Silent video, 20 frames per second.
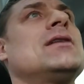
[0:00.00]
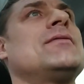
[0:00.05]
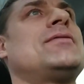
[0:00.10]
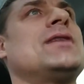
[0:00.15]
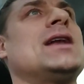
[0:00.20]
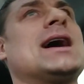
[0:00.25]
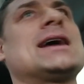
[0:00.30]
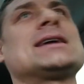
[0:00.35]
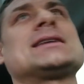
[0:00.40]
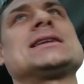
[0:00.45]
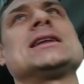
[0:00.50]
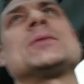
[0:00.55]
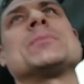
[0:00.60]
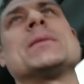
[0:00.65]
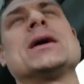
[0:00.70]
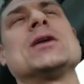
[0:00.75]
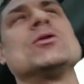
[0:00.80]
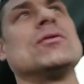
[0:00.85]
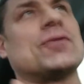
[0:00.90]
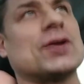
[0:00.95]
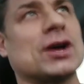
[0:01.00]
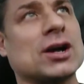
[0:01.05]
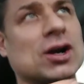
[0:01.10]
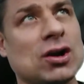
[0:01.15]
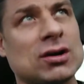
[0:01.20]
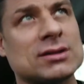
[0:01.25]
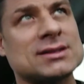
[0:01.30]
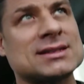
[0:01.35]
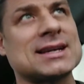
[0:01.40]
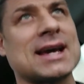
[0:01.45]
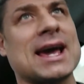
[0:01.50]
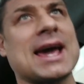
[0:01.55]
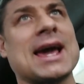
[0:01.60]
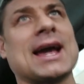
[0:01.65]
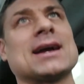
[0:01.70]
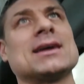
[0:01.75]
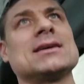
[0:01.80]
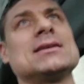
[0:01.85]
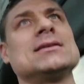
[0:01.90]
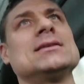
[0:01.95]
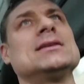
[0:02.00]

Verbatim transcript: vielleicht nicht mehr nur vor der Glotze hängen,